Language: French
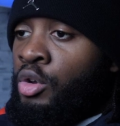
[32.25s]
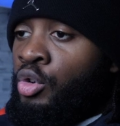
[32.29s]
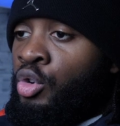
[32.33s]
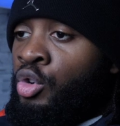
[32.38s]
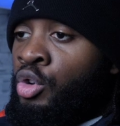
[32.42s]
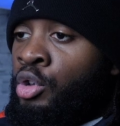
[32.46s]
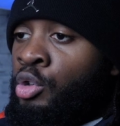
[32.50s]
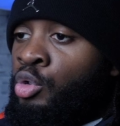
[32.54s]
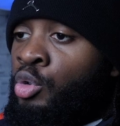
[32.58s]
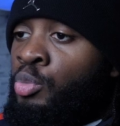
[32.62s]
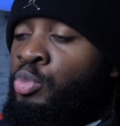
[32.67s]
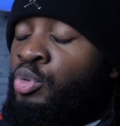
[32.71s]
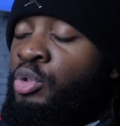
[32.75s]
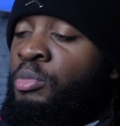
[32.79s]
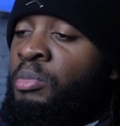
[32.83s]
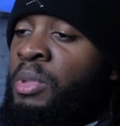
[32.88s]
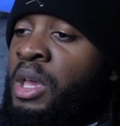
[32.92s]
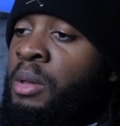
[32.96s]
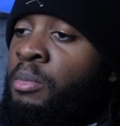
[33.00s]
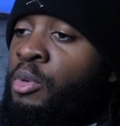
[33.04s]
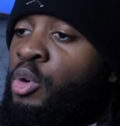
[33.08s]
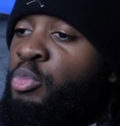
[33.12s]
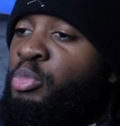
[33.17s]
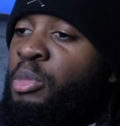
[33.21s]
Et depuis
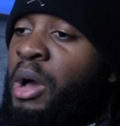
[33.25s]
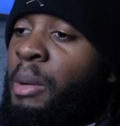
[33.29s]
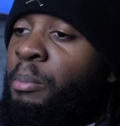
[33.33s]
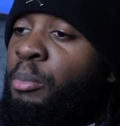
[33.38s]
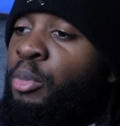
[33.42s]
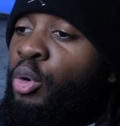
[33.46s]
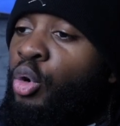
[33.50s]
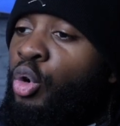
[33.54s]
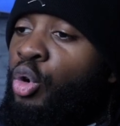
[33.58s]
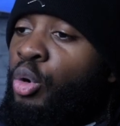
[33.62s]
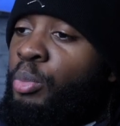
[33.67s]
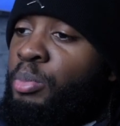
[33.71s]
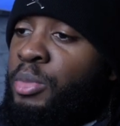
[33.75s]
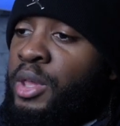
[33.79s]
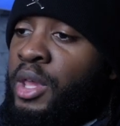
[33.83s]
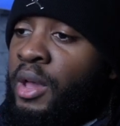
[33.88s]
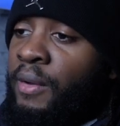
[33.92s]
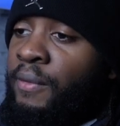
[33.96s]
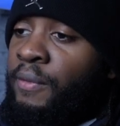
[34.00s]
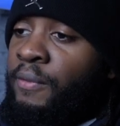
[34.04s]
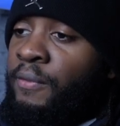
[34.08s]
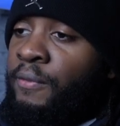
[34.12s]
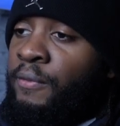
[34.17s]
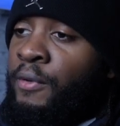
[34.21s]
même ma
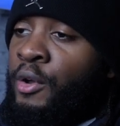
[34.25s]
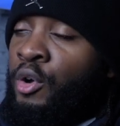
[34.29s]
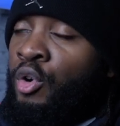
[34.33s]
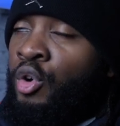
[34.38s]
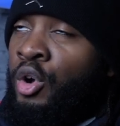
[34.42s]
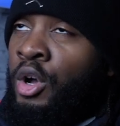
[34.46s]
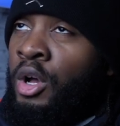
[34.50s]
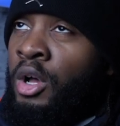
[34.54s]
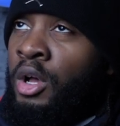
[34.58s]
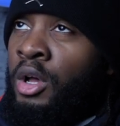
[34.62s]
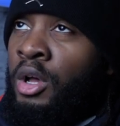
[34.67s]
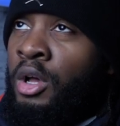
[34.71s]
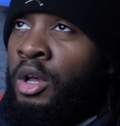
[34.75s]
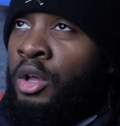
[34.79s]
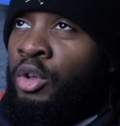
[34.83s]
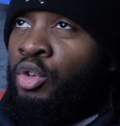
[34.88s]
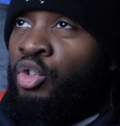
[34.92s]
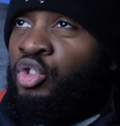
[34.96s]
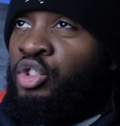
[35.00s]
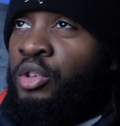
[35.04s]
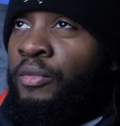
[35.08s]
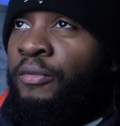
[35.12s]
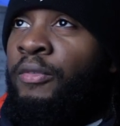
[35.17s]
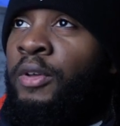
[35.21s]
première fois
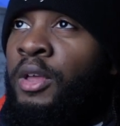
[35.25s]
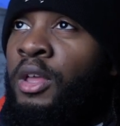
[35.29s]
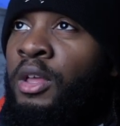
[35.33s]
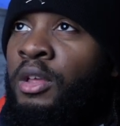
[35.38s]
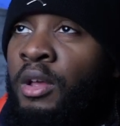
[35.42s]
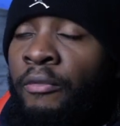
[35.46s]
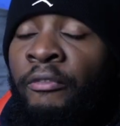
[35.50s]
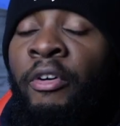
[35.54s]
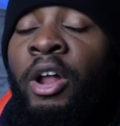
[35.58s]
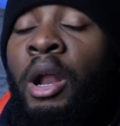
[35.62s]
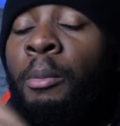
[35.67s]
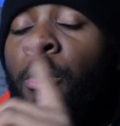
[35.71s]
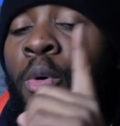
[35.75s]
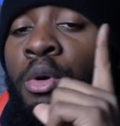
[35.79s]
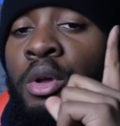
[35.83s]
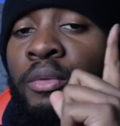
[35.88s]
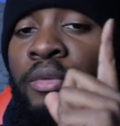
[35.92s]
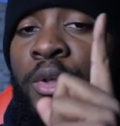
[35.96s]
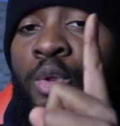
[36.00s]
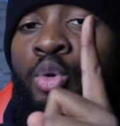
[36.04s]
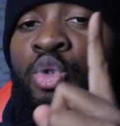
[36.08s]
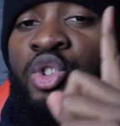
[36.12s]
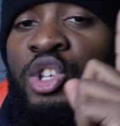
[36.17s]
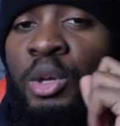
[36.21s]
que j'ai fait, après la première
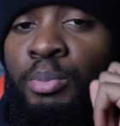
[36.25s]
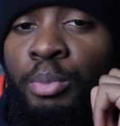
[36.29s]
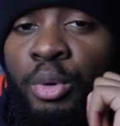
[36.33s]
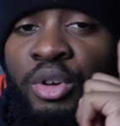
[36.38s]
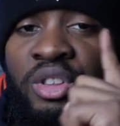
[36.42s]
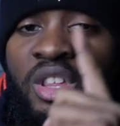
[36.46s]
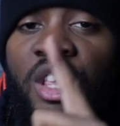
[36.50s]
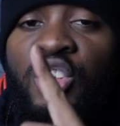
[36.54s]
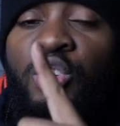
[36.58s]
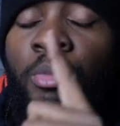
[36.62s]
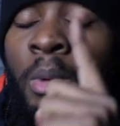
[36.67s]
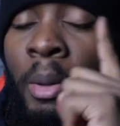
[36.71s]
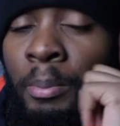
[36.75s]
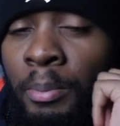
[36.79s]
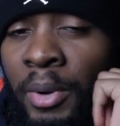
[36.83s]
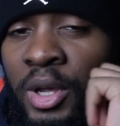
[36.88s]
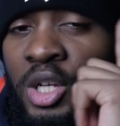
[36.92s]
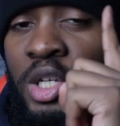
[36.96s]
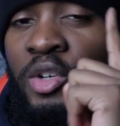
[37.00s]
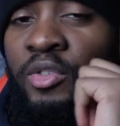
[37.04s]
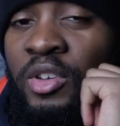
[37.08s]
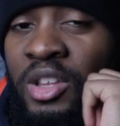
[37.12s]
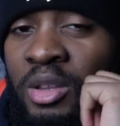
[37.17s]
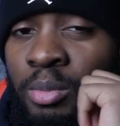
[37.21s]
vidéo que j'ai postée sur ma
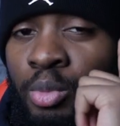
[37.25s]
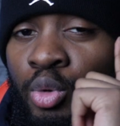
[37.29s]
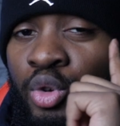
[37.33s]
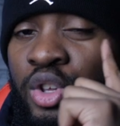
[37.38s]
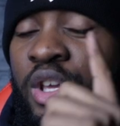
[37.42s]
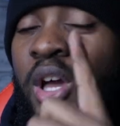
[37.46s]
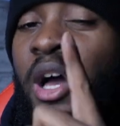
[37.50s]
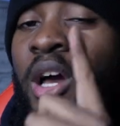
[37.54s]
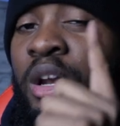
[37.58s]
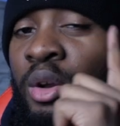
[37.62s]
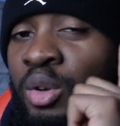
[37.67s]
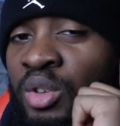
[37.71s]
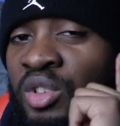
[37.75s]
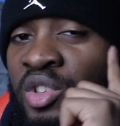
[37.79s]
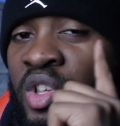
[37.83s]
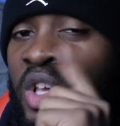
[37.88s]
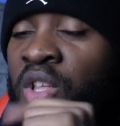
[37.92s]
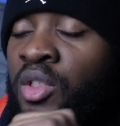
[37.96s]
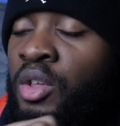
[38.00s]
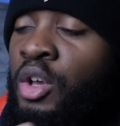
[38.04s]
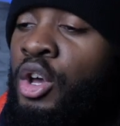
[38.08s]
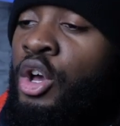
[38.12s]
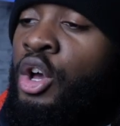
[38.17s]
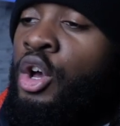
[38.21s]
page Facebook à
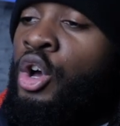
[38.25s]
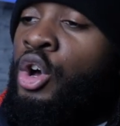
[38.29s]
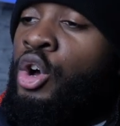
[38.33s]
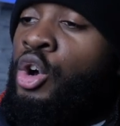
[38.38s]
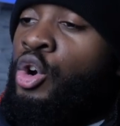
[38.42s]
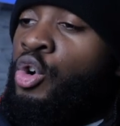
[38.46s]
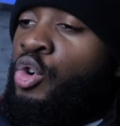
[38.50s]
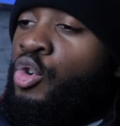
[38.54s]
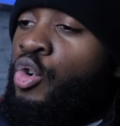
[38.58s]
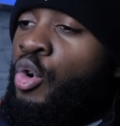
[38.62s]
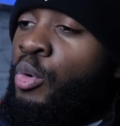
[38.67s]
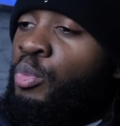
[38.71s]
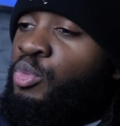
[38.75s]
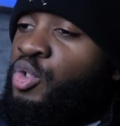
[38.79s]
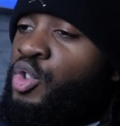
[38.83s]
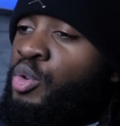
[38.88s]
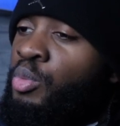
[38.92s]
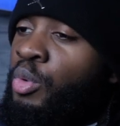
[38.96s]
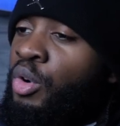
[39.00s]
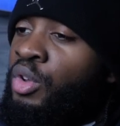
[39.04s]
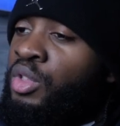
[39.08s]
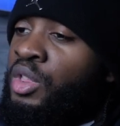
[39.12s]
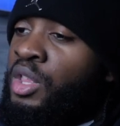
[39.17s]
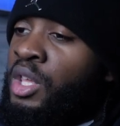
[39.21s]
l'ancienne, on me
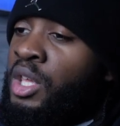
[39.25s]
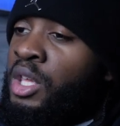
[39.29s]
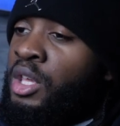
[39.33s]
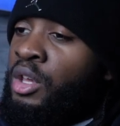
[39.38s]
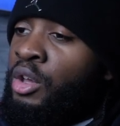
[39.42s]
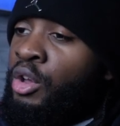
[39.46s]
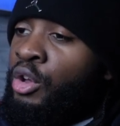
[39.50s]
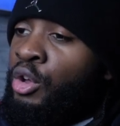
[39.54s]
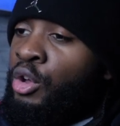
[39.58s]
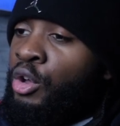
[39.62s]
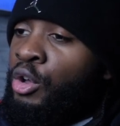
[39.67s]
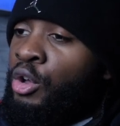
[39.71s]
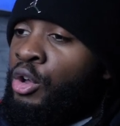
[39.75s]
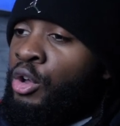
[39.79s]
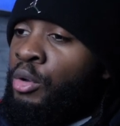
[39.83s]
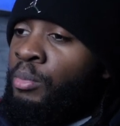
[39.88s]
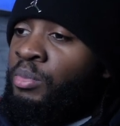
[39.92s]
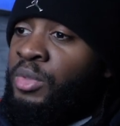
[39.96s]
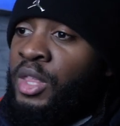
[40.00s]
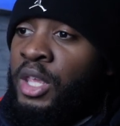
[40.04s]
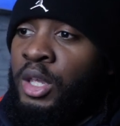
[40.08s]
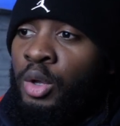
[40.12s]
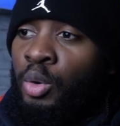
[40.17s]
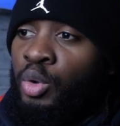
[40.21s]
demandait euh,
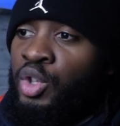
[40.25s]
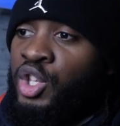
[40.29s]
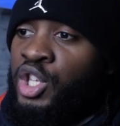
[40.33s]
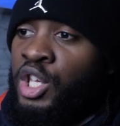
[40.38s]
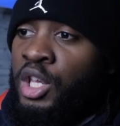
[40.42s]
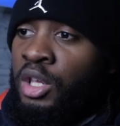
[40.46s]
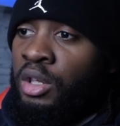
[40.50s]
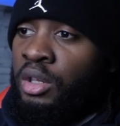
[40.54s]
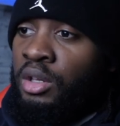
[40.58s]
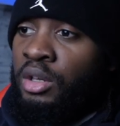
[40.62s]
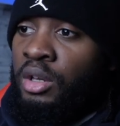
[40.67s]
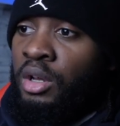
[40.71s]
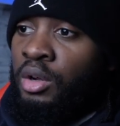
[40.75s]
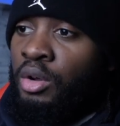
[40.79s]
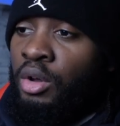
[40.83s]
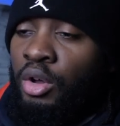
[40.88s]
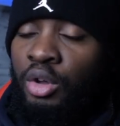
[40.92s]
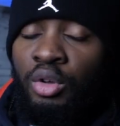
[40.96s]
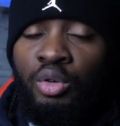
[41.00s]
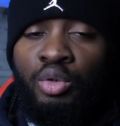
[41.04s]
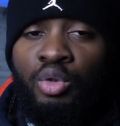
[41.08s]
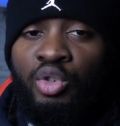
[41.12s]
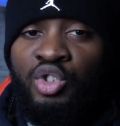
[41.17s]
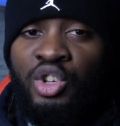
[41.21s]
des coachings.
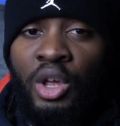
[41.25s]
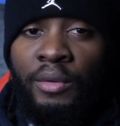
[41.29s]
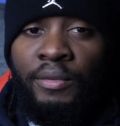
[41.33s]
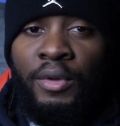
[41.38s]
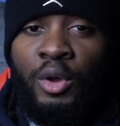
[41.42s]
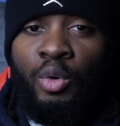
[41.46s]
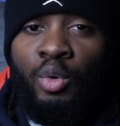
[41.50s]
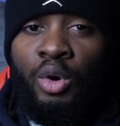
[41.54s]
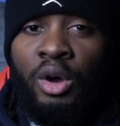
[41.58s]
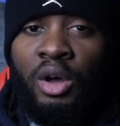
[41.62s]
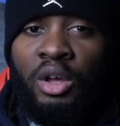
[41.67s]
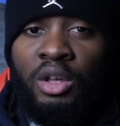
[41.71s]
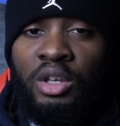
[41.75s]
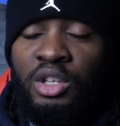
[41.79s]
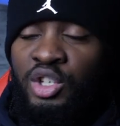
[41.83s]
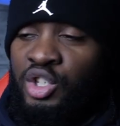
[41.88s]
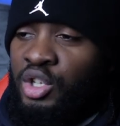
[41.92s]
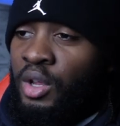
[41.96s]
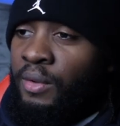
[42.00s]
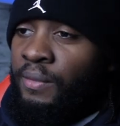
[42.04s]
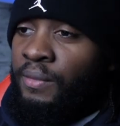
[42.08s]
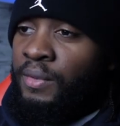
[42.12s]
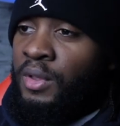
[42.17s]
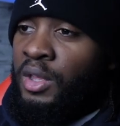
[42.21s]
Alors que j'avais quoi
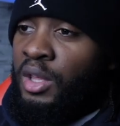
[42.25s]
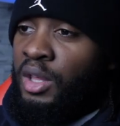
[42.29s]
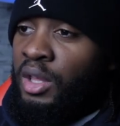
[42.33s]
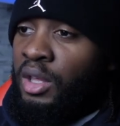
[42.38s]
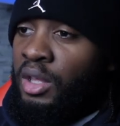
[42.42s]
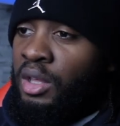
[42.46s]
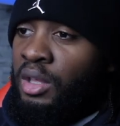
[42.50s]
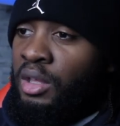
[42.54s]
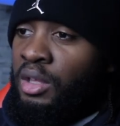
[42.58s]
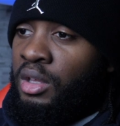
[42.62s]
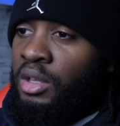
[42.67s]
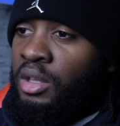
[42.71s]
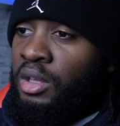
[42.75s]
J'avais